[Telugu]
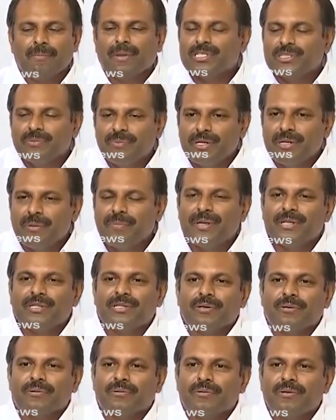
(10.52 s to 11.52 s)
ప్రెస్ మీట్లు
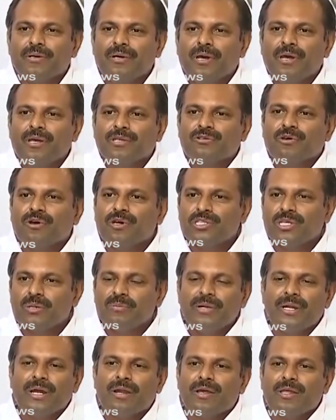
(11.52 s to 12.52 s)
పెడతావు
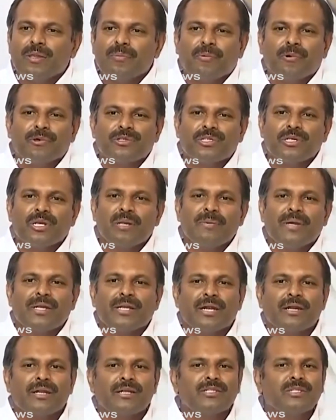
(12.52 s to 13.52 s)
సోషల్ మీడియాలో ఏదో పోస్టింగ్లు
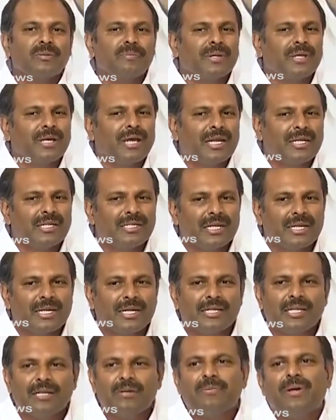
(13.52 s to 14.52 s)
పెట్టాడని చెప్పి గంటలు
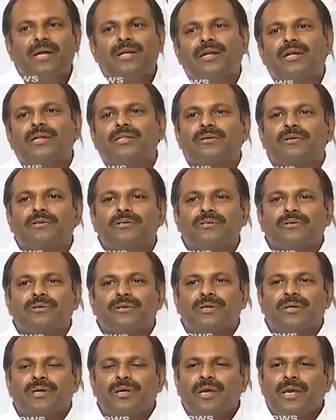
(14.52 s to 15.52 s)
గంటలు మాట్లాడతావు సో
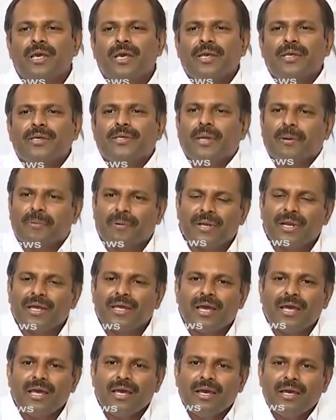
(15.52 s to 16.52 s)

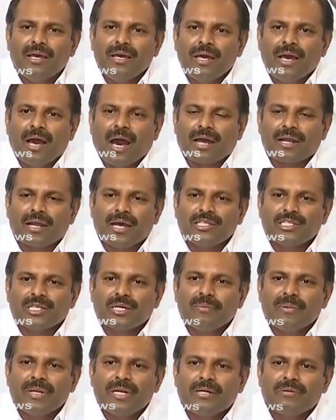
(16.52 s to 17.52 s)
ఎవరయ్యా
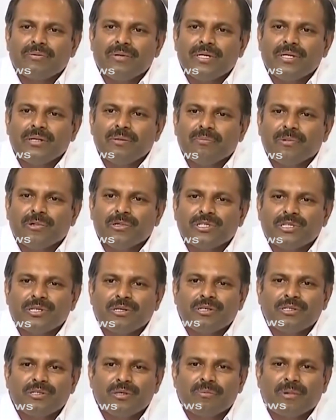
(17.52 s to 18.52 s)
అరాచకమైనటువంటి
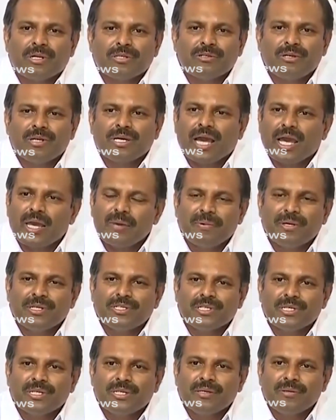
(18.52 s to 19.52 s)
పోస్టింగ్లతో మనుషులను
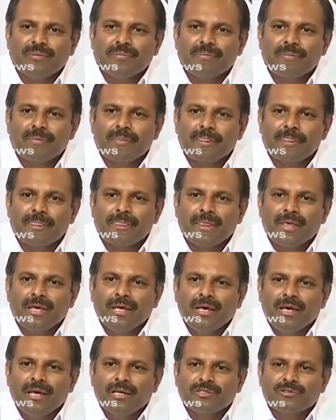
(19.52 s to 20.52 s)
గాయపరిచేది
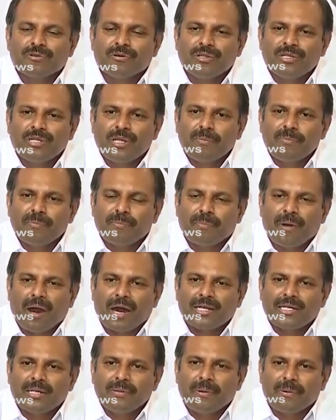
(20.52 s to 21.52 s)
సొంత
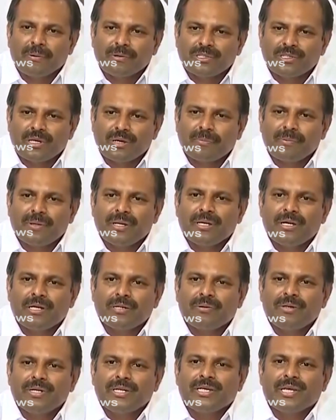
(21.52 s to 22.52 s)
పార్టీ
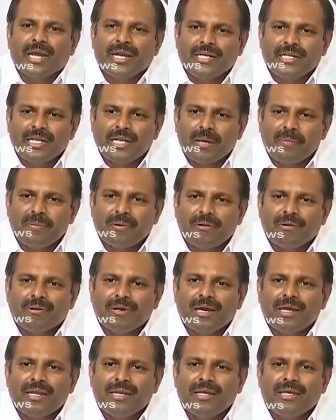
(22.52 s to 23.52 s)
వ్యవస్థాపకుడైనటువంటి ఎన్టీ రామారావు
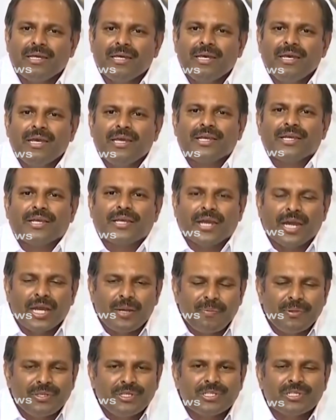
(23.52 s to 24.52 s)
గారిని
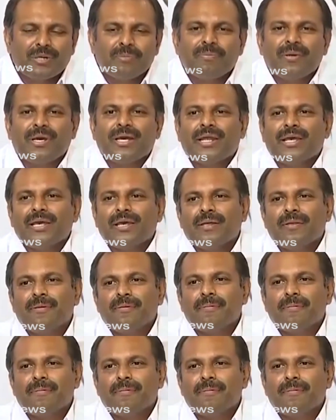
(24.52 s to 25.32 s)
ఏడిపించి చంపారే